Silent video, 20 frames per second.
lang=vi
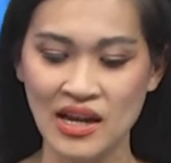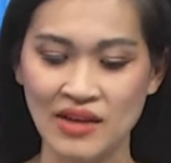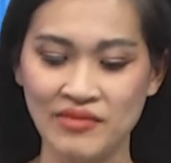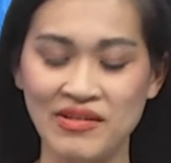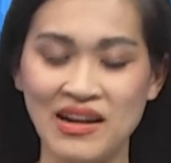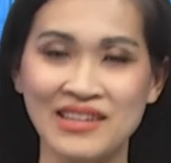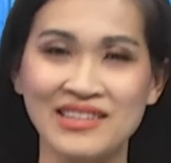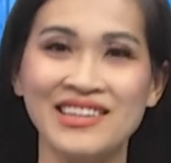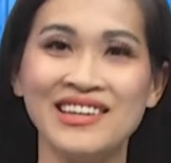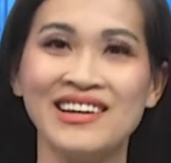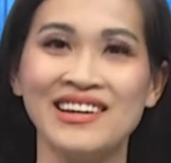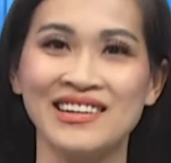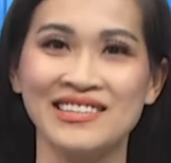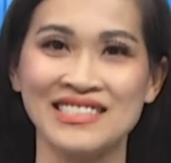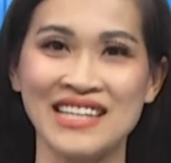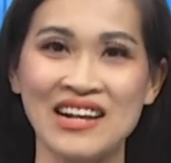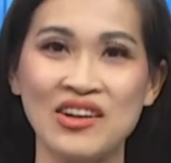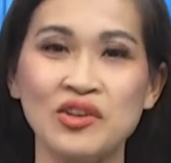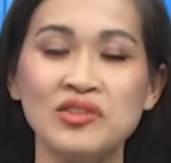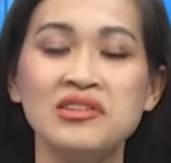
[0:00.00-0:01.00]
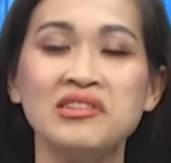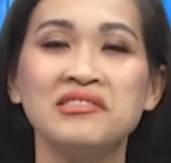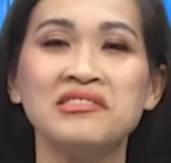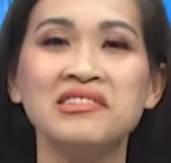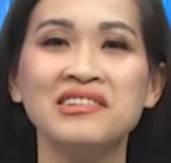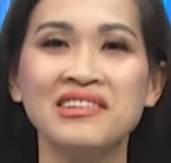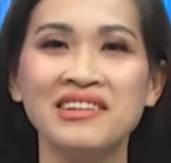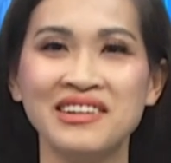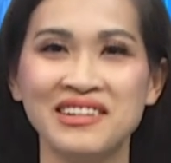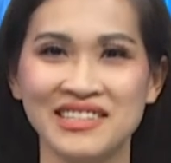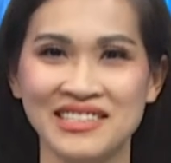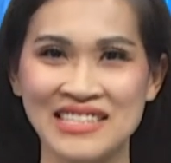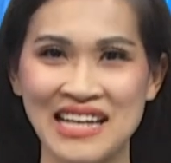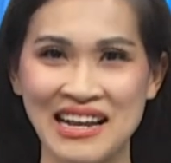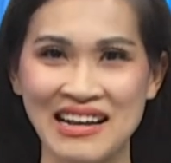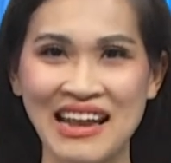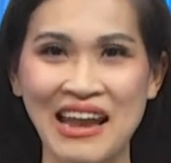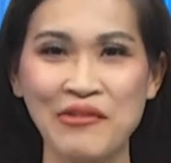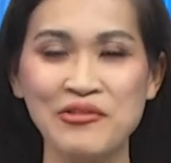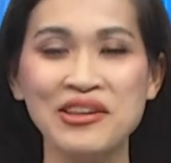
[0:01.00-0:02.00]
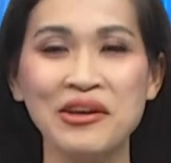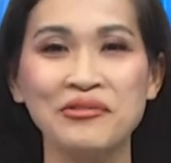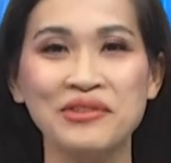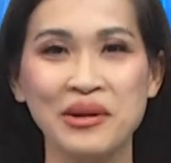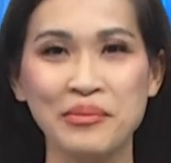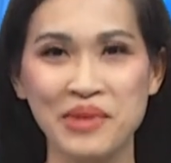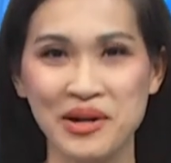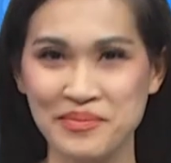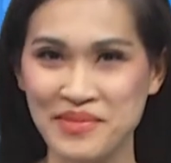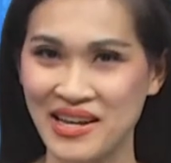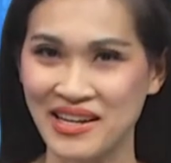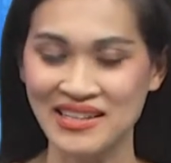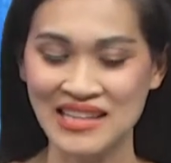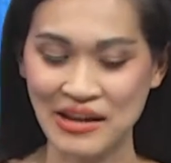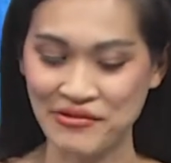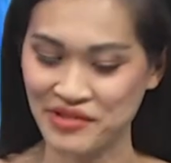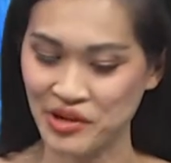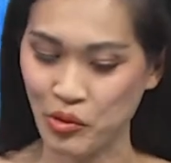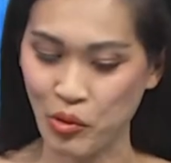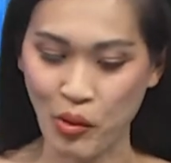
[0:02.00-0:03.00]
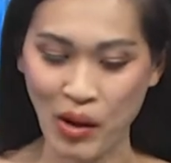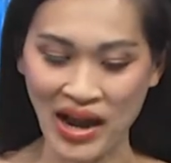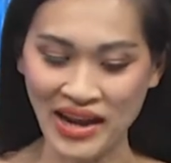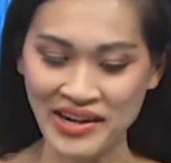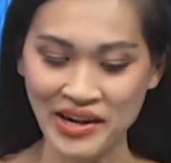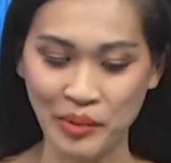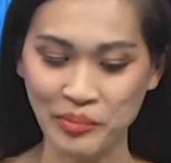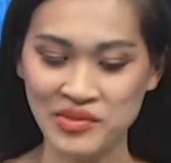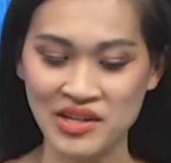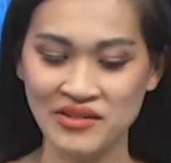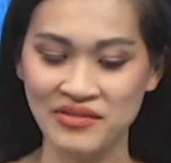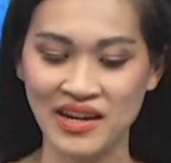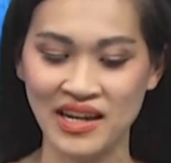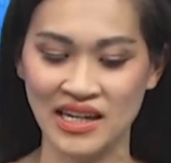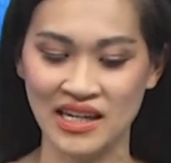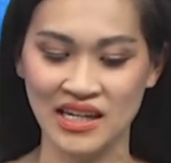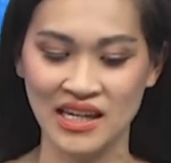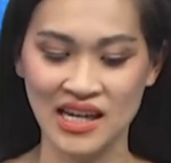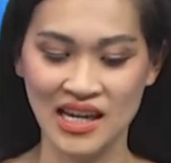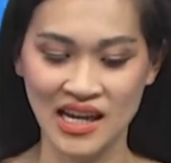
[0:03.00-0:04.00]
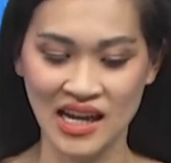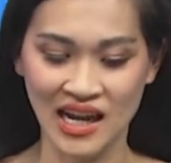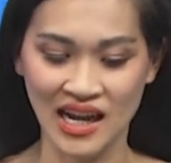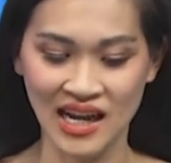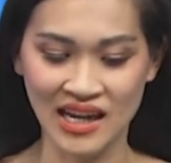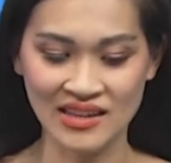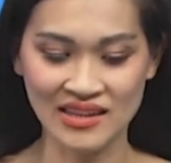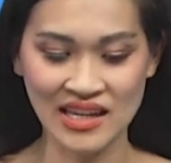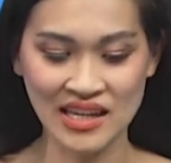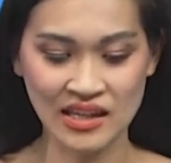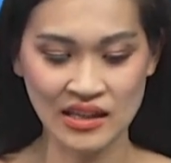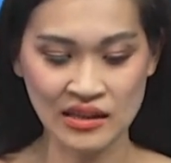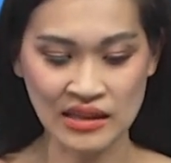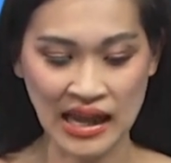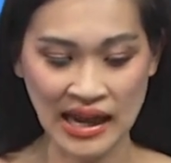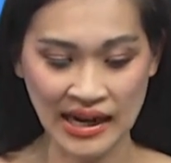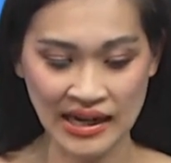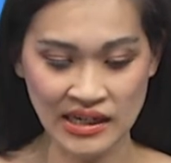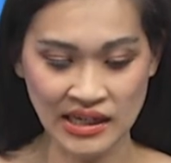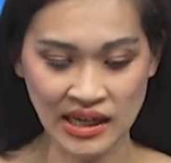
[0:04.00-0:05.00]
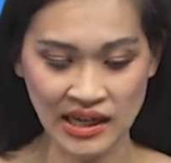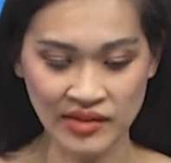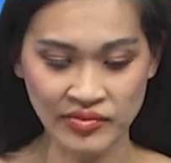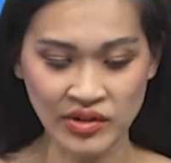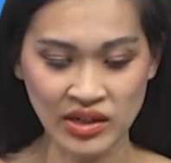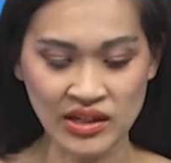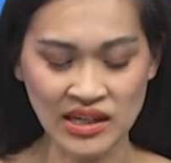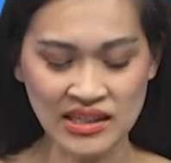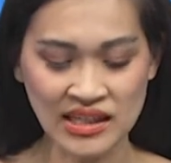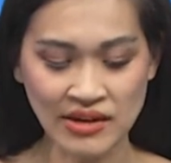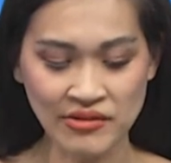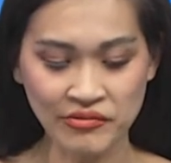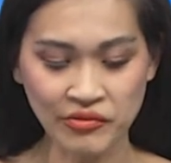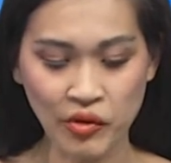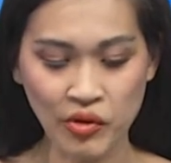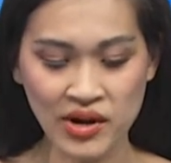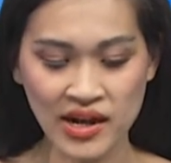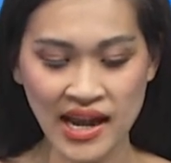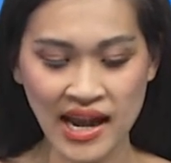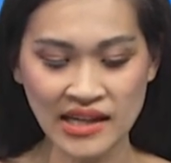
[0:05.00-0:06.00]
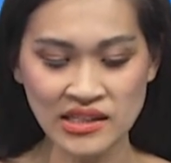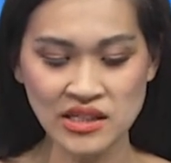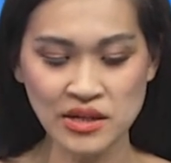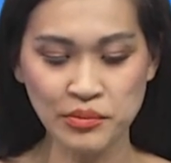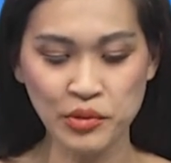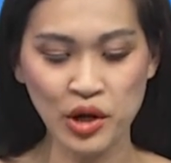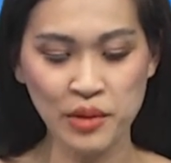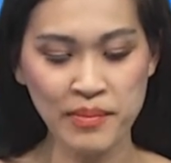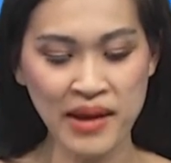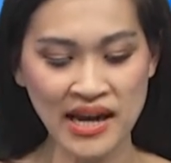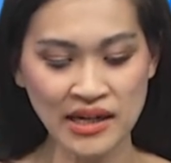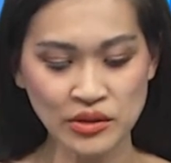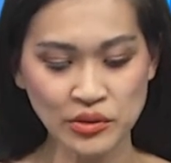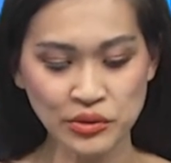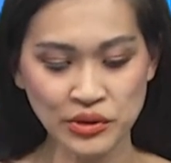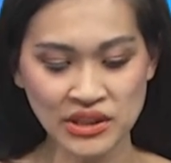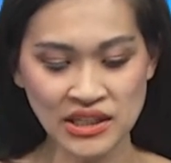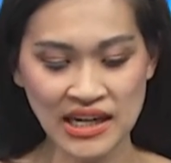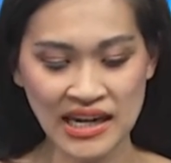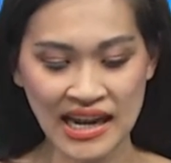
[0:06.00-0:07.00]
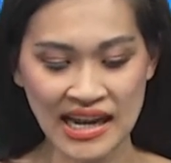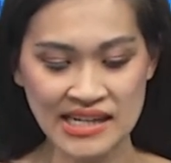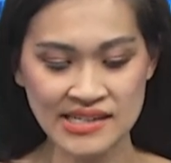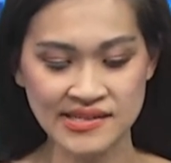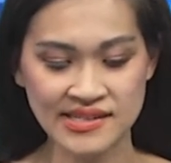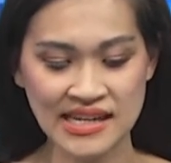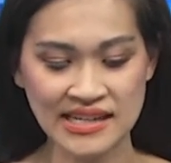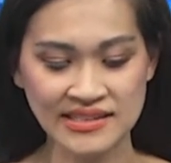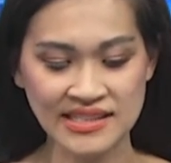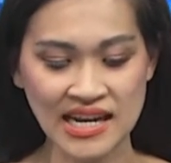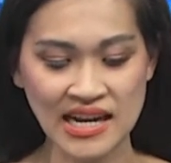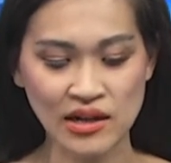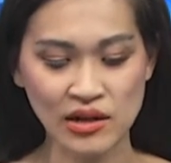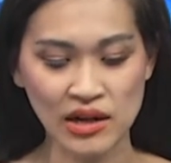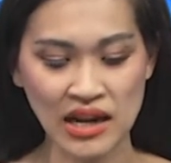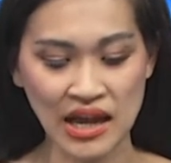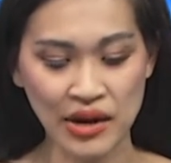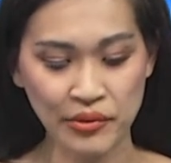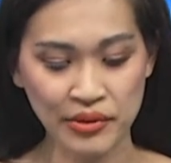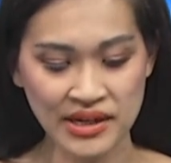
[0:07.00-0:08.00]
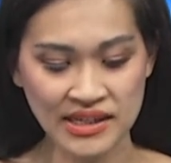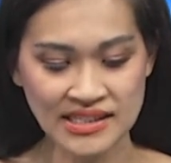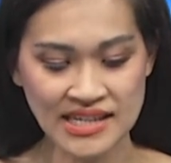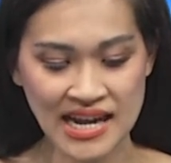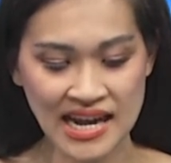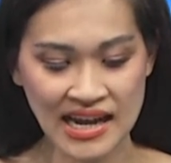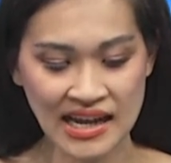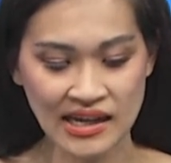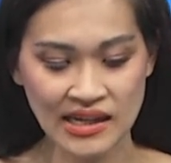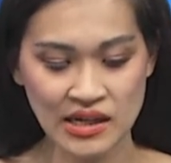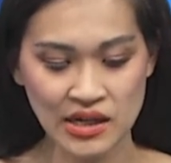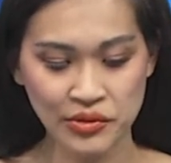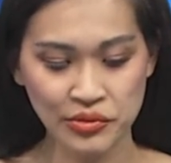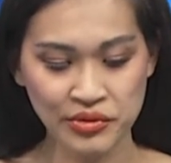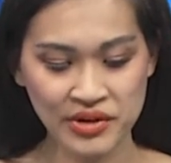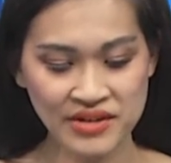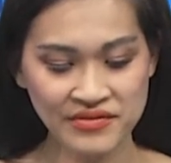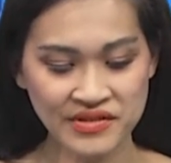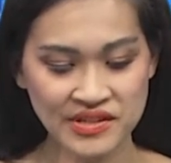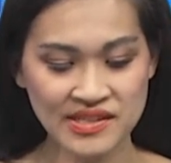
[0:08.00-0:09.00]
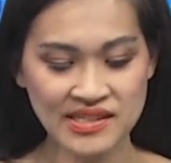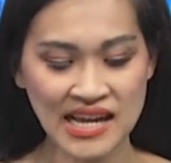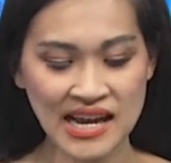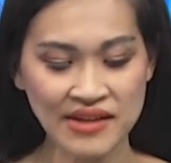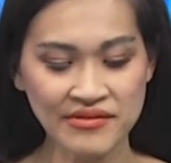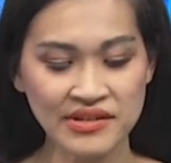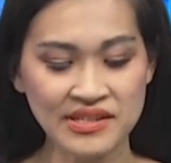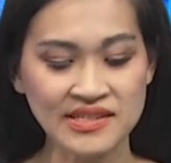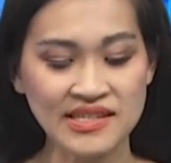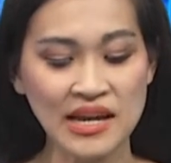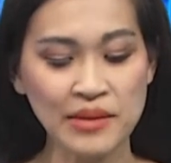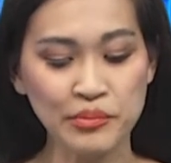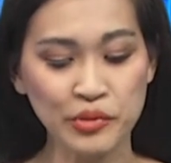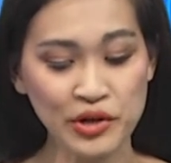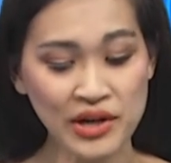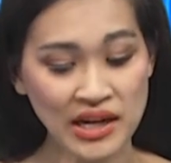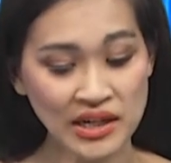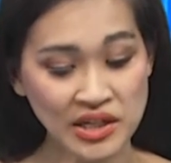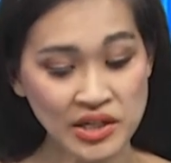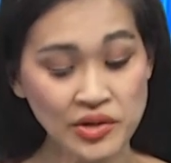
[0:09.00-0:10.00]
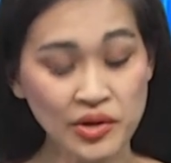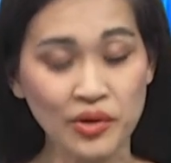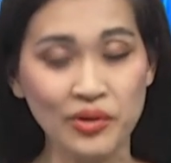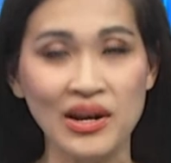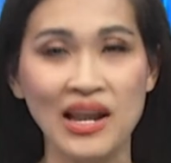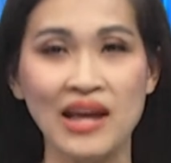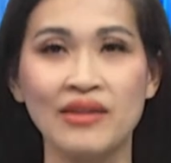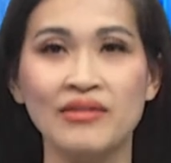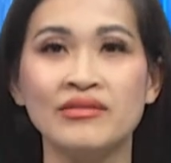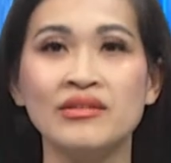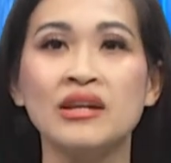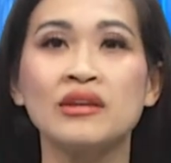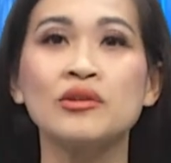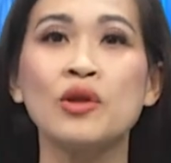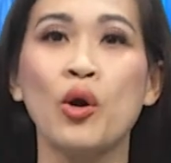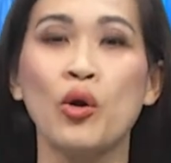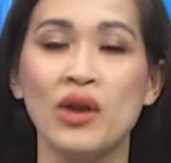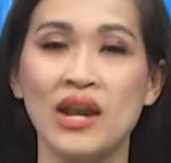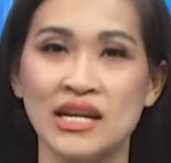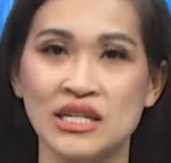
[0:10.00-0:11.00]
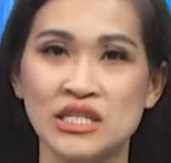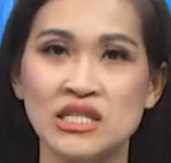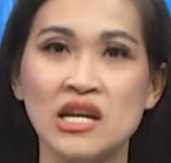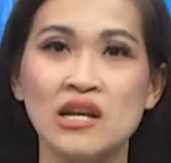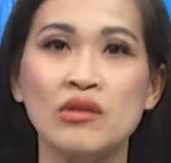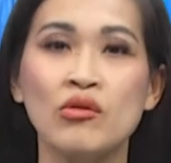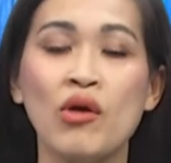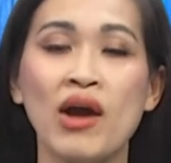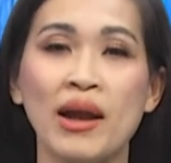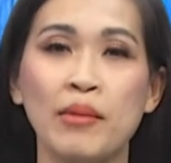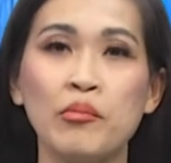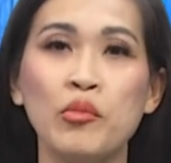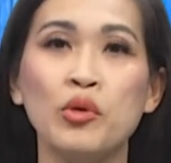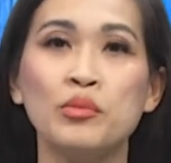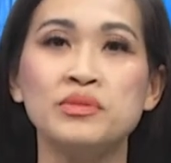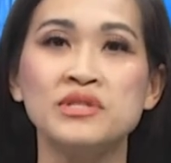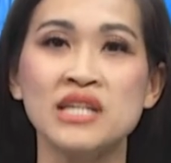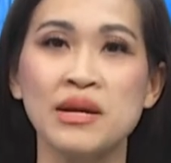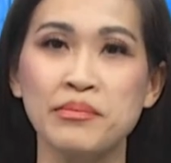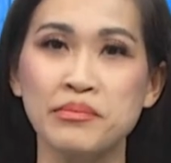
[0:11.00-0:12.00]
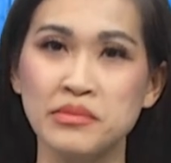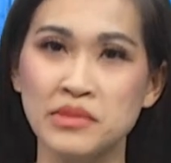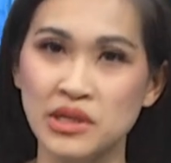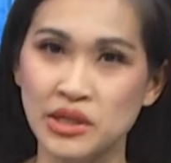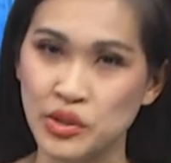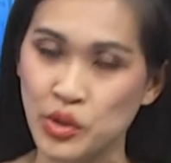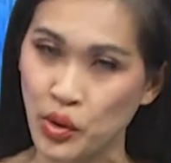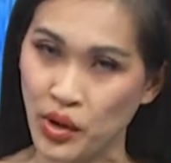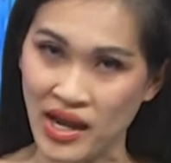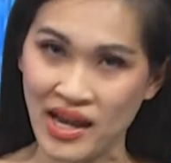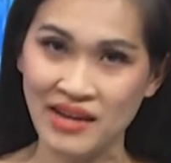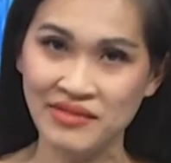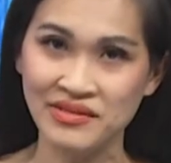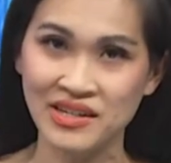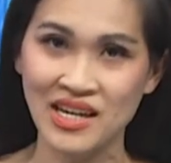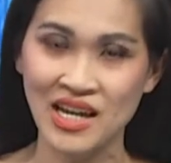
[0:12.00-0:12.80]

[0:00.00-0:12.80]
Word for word: và nhờ sẽ có những người sẽ kéo nhau ra bờ biển tại vì quá nóng như vậy à, thì tại những cái thành phố khác như Burbank, Goodland, Santa Clarita Riverside và San Bernardino là nhiệt độ là trên khoảng 110 độ F.